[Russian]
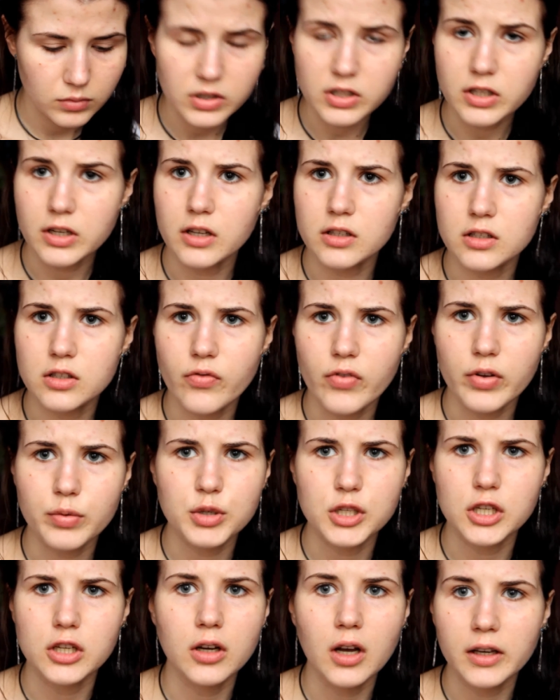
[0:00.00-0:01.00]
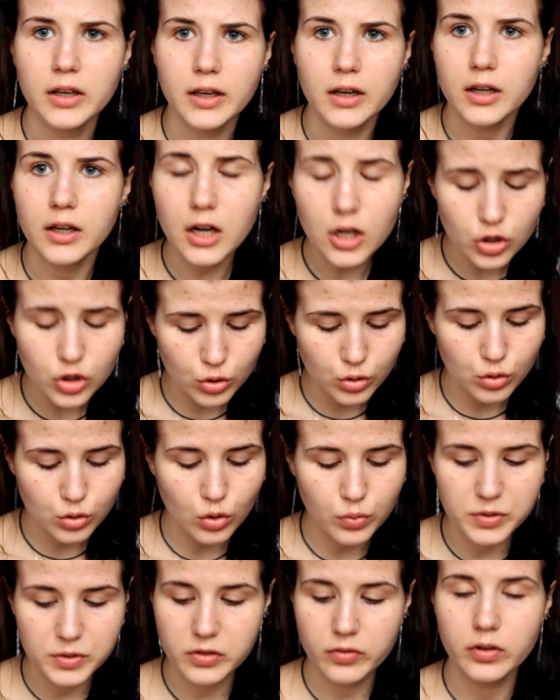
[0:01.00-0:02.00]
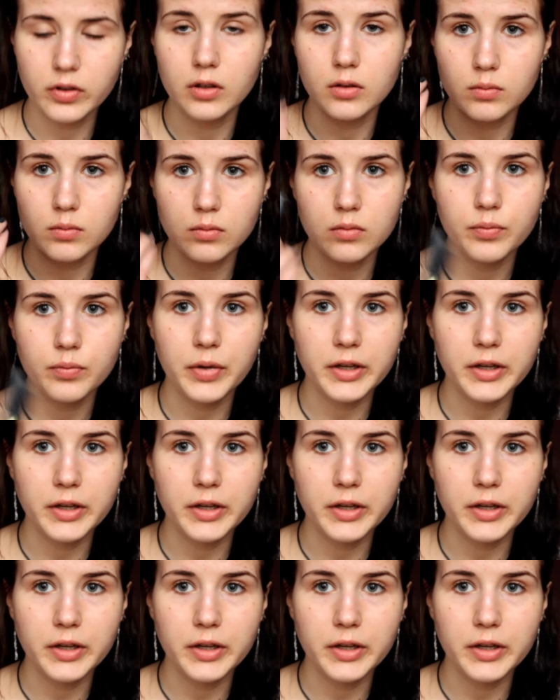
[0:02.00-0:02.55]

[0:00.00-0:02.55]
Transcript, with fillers: средств вообще, как я крашу, собственно.